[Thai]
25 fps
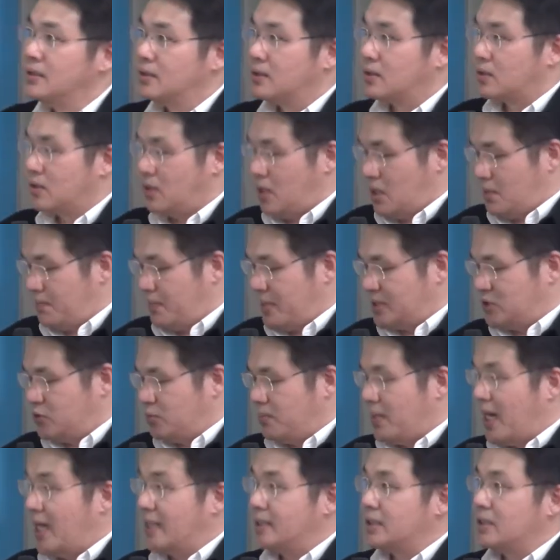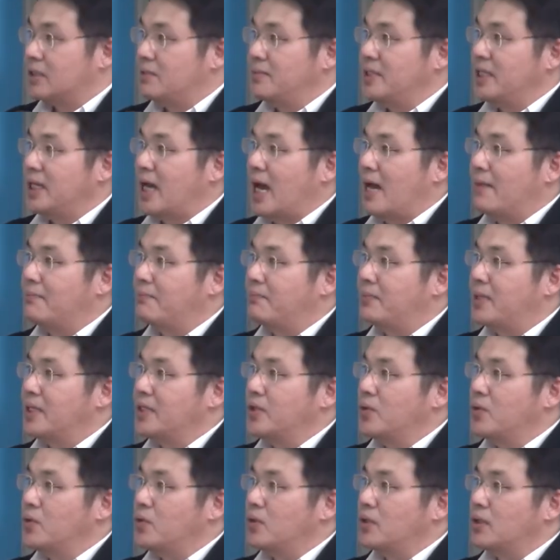ก็ปัจจุบันก็มีการประ
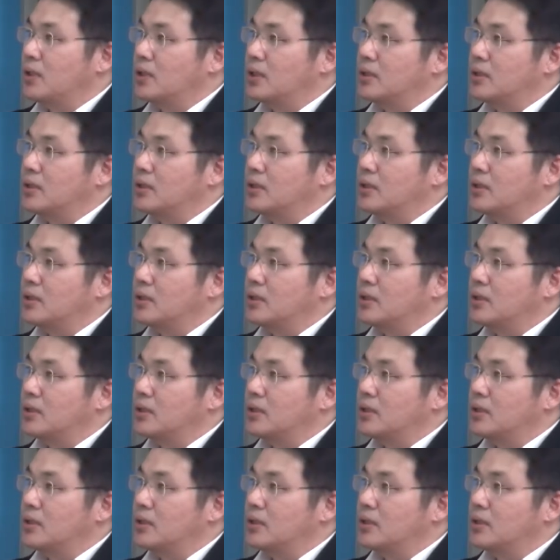ยุกต์